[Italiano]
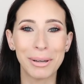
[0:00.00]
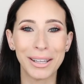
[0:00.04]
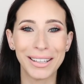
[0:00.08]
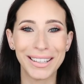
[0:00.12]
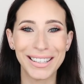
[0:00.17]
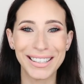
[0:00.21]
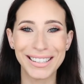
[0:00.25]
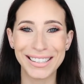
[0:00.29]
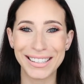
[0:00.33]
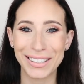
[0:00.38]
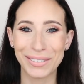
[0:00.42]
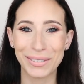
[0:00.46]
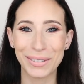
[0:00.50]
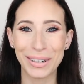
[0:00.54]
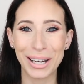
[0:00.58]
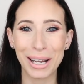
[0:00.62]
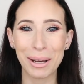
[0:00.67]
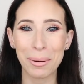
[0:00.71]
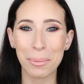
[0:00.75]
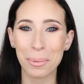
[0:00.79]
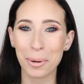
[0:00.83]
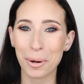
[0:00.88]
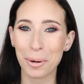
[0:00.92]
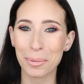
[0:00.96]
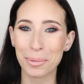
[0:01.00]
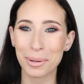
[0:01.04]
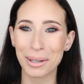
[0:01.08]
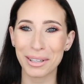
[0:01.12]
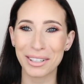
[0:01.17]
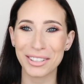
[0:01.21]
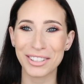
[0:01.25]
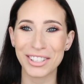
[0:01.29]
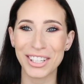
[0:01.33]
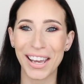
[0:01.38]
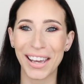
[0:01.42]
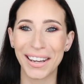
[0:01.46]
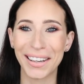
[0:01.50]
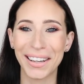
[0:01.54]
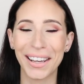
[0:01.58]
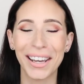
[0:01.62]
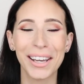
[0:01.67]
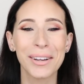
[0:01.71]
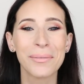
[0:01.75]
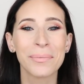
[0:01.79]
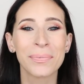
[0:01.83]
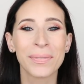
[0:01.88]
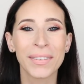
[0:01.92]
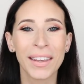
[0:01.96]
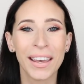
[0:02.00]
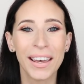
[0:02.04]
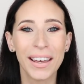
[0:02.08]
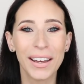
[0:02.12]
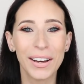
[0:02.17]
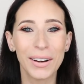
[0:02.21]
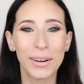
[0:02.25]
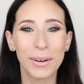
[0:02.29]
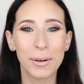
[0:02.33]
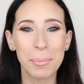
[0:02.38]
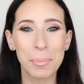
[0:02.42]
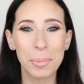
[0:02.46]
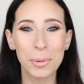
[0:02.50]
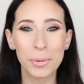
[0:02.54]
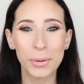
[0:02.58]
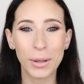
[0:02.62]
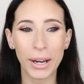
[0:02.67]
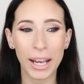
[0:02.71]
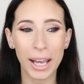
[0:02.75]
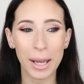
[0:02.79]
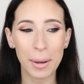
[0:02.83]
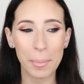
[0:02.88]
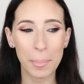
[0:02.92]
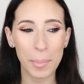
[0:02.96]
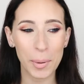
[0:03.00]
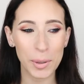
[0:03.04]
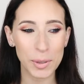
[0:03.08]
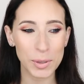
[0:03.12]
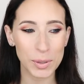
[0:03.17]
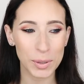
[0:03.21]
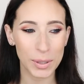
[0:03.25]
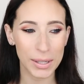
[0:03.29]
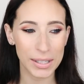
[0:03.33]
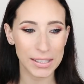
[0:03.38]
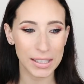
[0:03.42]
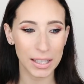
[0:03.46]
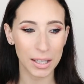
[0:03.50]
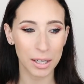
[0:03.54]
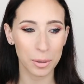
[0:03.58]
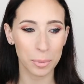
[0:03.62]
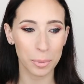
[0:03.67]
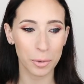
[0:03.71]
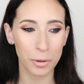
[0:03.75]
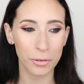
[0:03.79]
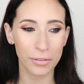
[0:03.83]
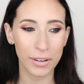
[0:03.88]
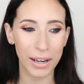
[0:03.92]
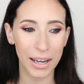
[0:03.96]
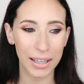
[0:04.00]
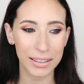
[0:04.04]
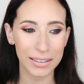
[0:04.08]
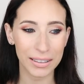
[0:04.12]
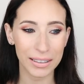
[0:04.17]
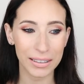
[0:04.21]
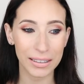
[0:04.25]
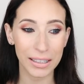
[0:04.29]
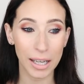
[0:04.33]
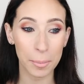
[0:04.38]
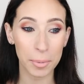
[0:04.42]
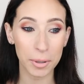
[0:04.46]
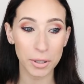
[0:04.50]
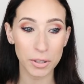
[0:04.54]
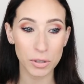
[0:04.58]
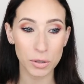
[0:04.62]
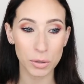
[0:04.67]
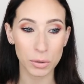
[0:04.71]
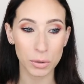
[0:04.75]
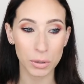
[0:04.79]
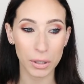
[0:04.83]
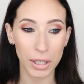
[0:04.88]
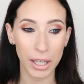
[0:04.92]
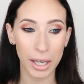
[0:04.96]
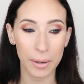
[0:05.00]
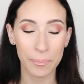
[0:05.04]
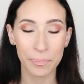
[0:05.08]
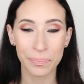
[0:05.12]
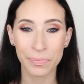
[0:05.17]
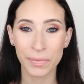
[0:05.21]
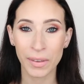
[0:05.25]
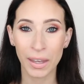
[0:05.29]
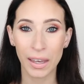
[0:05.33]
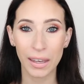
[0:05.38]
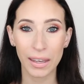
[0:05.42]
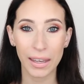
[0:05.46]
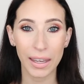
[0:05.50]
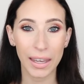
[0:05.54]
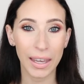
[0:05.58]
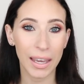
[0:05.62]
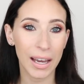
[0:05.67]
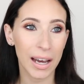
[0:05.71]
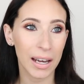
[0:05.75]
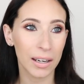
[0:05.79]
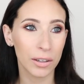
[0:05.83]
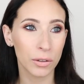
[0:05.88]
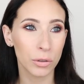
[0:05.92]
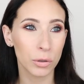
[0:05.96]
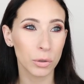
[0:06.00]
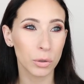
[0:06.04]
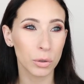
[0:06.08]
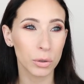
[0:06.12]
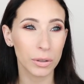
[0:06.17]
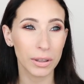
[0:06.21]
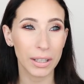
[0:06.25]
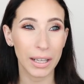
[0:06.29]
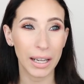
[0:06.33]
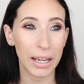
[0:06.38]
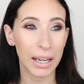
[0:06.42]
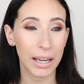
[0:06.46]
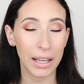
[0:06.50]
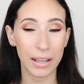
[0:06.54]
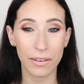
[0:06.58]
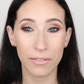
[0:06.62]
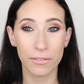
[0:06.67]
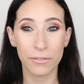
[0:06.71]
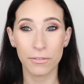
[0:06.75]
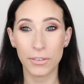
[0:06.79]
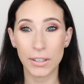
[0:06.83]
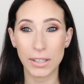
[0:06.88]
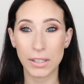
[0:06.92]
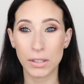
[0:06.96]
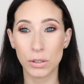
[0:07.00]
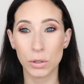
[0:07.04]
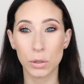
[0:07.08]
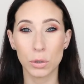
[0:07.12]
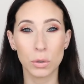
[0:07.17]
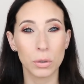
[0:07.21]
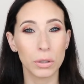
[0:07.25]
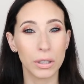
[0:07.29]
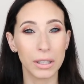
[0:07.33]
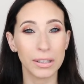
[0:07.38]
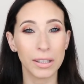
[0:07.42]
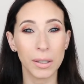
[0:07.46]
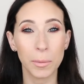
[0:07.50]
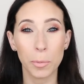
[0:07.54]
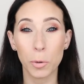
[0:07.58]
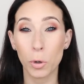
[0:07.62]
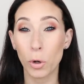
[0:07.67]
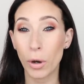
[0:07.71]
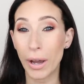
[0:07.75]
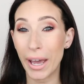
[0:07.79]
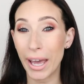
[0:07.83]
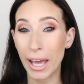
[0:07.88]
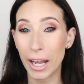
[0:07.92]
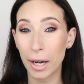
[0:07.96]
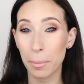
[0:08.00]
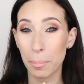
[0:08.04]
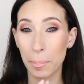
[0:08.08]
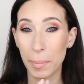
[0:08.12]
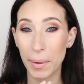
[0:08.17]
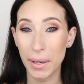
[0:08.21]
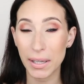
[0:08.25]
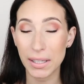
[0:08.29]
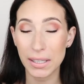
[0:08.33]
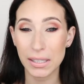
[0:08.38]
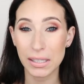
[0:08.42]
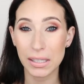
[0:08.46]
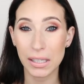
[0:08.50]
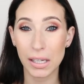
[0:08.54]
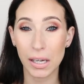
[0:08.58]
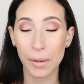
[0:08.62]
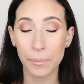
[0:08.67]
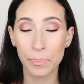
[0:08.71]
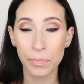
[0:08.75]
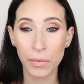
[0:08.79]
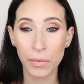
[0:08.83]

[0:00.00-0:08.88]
benissimo la propria igiene, oppure possono essere provati da persone che hanno delle infezioni tipo herpes,